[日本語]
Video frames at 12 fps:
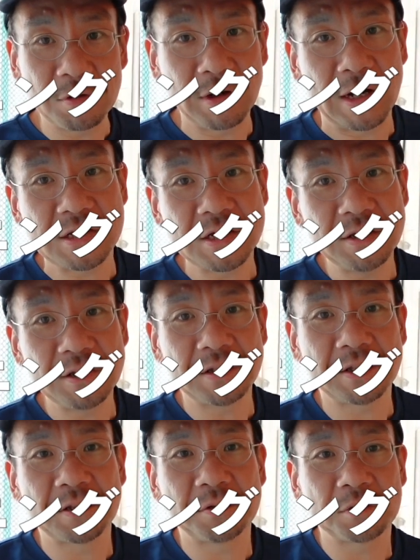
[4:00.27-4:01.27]
こを走りに
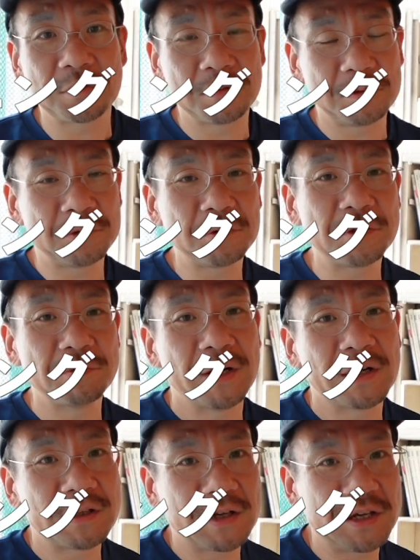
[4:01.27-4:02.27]
行ったとる時
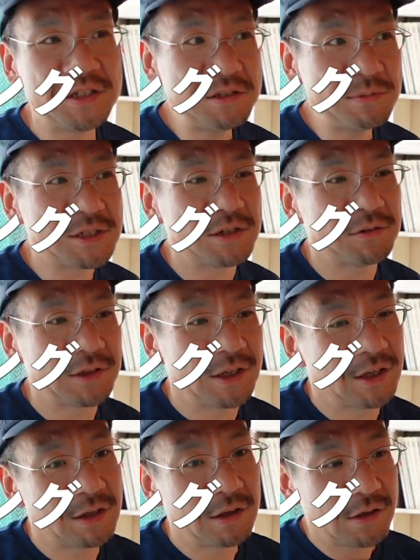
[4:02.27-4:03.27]
は鍵閉めちゃうん
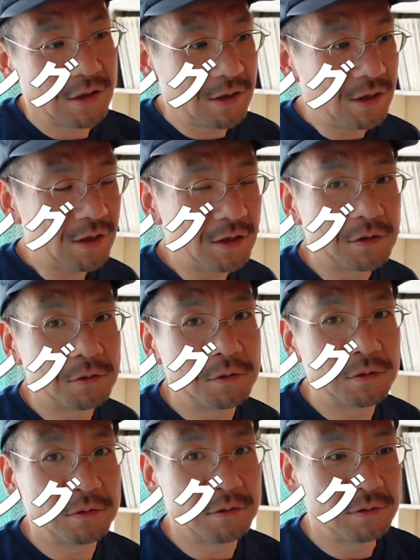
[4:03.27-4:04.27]
であ
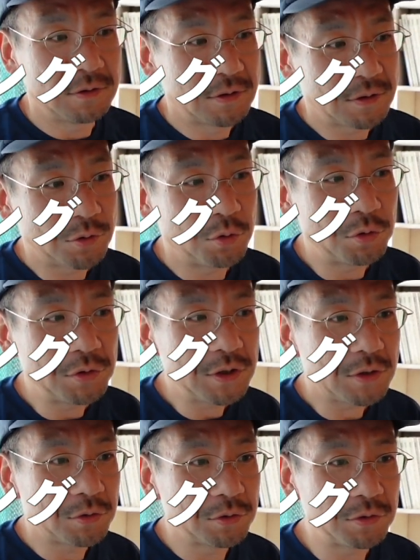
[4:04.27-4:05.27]
のここ
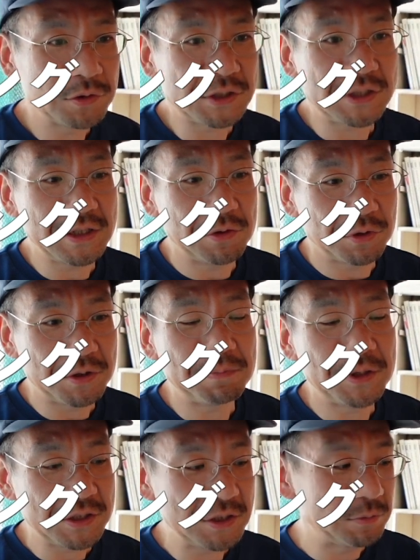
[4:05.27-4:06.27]
にこの下に置きっ
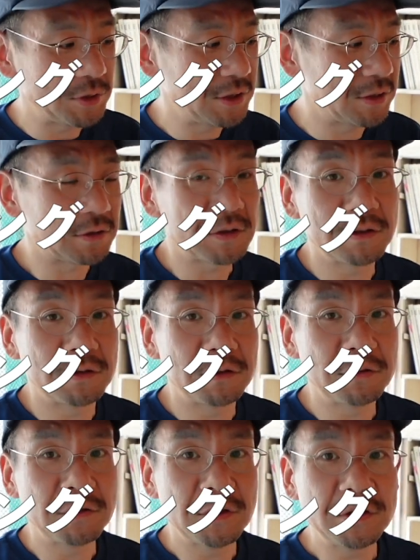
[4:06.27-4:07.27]
ぱなしでもいいんですけ
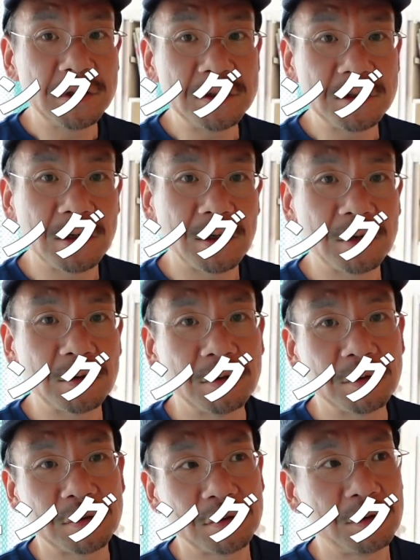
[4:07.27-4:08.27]
どい、えー
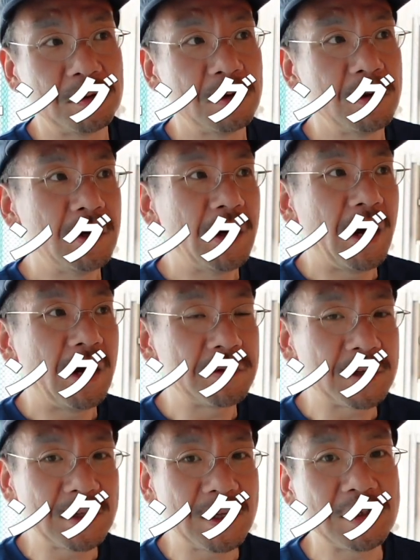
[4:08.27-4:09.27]
と、その
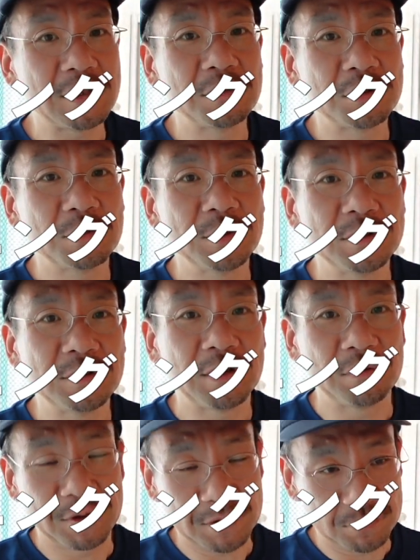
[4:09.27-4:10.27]
預けたいっていう人もいるだ
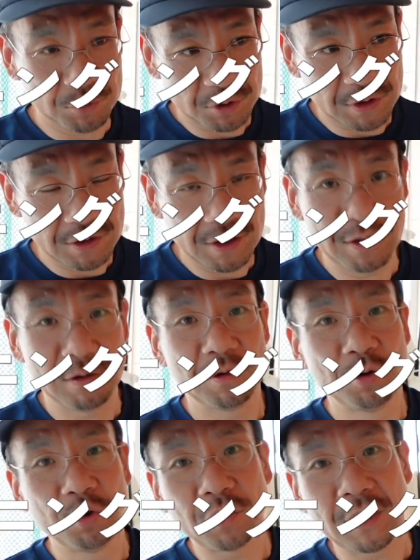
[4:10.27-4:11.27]
ろうなと思ったんで
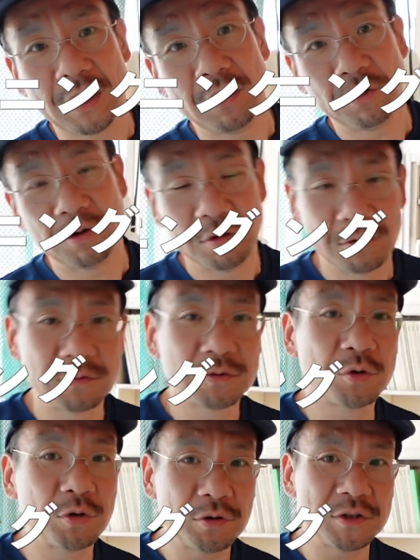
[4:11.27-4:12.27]
ロッカーを
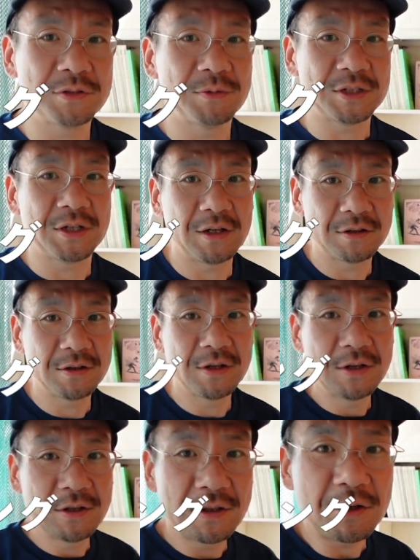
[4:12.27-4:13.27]
ご用意しました
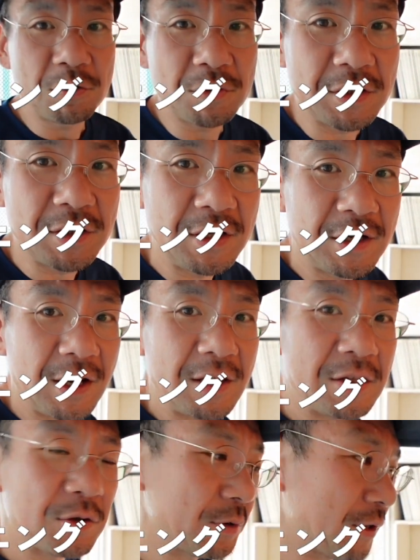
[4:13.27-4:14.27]
でここから2階
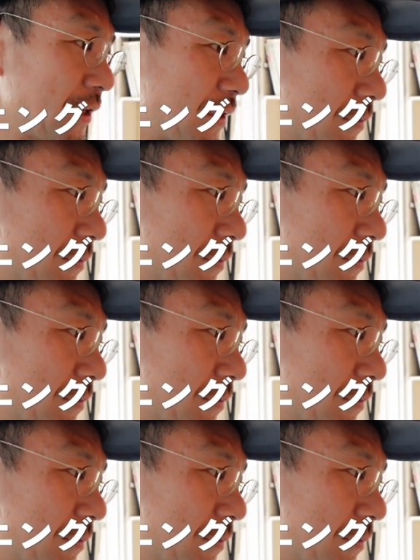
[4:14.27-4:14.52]
に登ってい